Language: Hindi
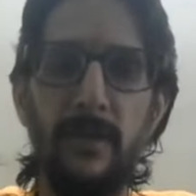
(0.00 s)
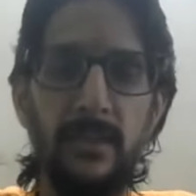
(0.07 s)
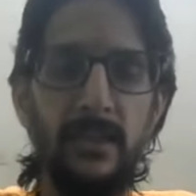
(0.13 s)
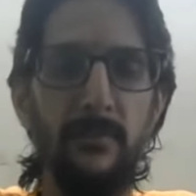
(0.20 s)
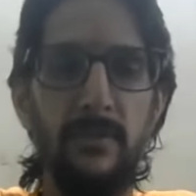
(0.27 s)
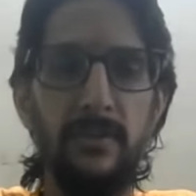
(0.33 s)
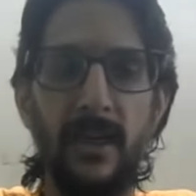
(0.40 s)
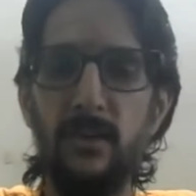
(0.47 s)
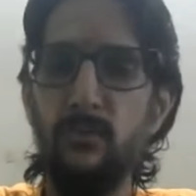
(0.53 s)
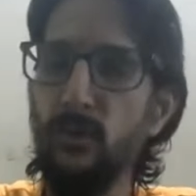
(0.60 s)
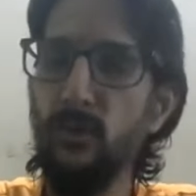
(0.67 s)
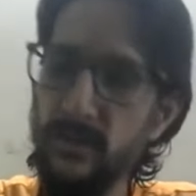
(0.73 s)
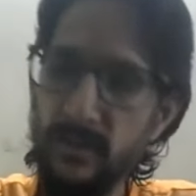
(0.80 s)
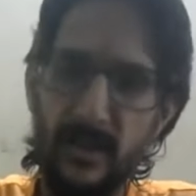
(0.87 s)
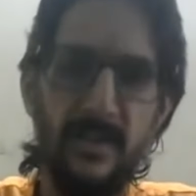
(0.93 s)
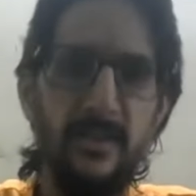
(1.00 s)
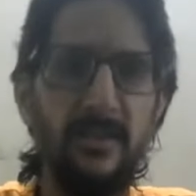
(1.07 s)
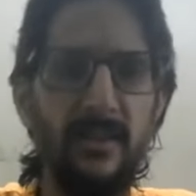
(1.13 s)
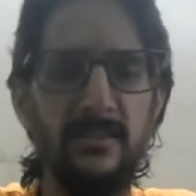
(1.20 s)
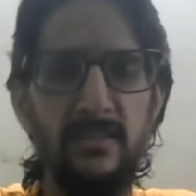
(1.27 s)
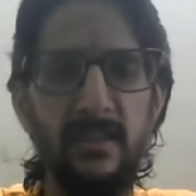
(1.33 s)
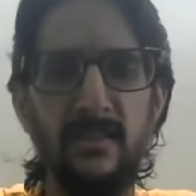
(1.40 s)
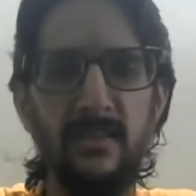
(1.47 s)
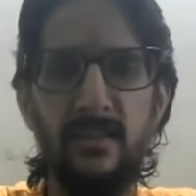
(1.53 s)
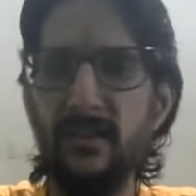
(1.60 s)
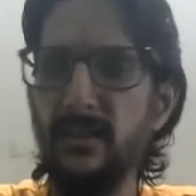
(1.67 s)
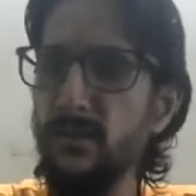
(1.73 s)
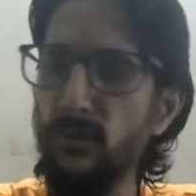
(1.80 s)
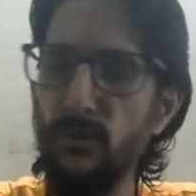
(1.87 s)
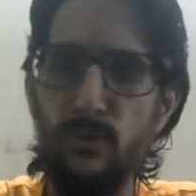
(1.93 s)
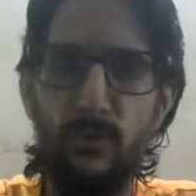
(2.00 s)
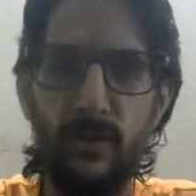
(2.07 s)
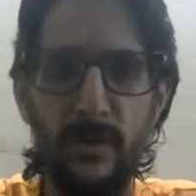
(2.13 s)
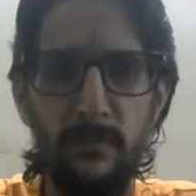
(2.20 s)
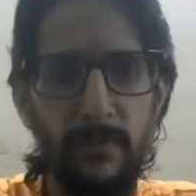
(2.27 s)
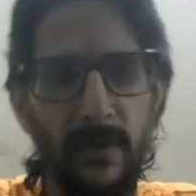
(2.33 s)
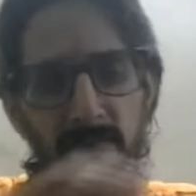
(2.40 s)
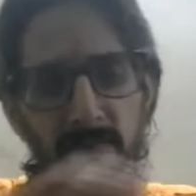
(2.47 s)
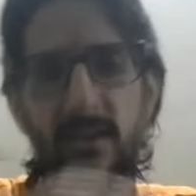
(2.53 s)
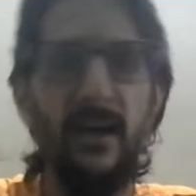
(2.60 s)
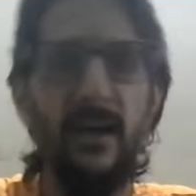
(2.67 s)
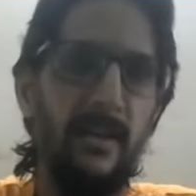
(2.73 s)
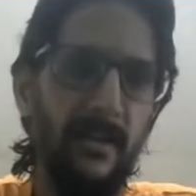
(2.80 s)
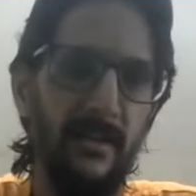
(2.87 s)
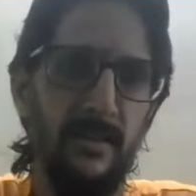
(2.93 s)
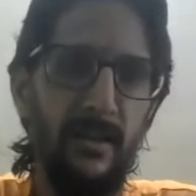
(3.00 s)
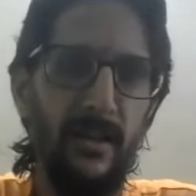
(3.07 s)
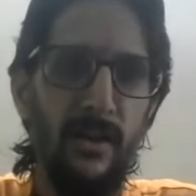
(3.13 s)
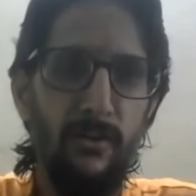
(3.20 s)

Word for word: बातें बताई वो इतनी इंटरेस्टिंग थी कि लोगों के प्रश्न आ रहे हैं